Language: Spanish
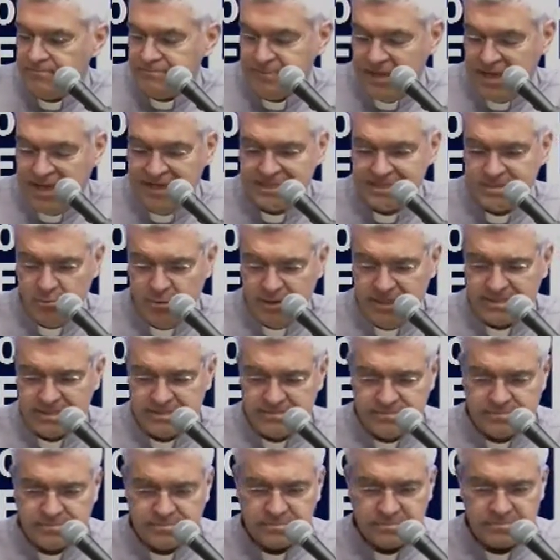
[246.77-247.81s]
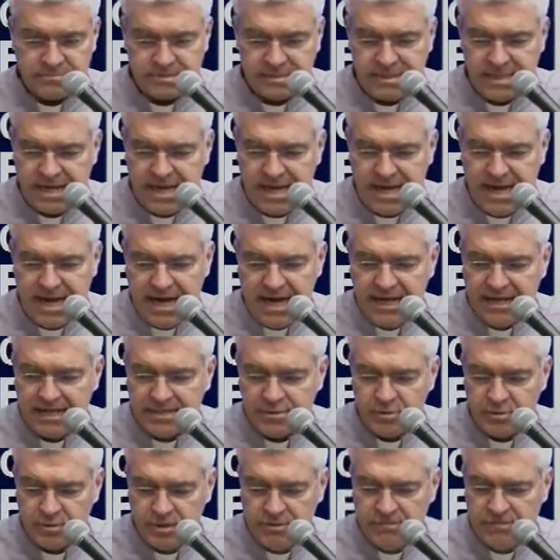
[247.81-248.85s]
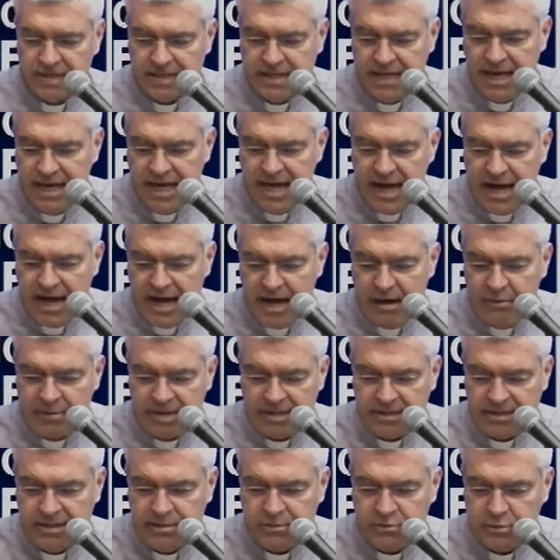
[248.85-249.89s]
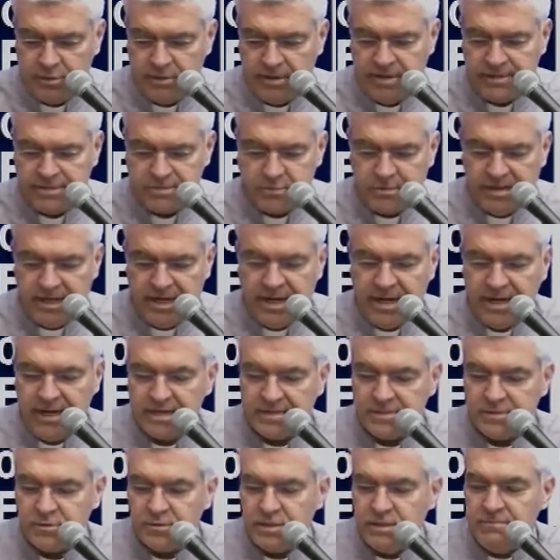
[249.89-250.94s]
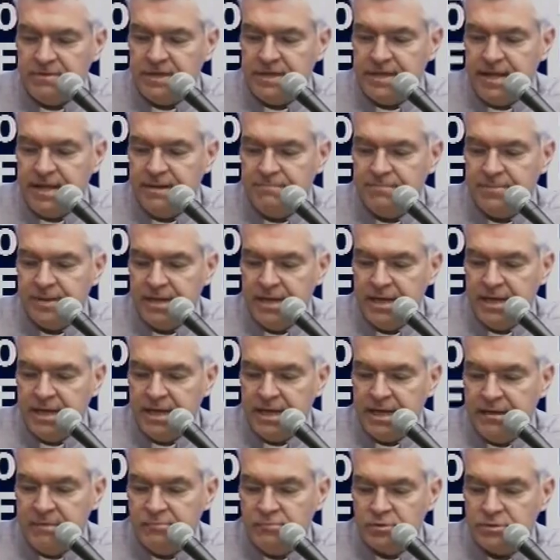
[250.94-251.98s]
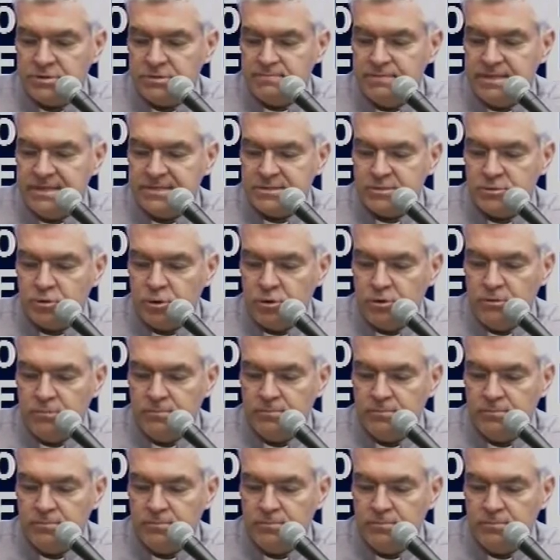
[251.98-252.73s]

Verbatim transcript: Eso es la lección divina. Ahora, dentro de esto de la lección divina, hemos visto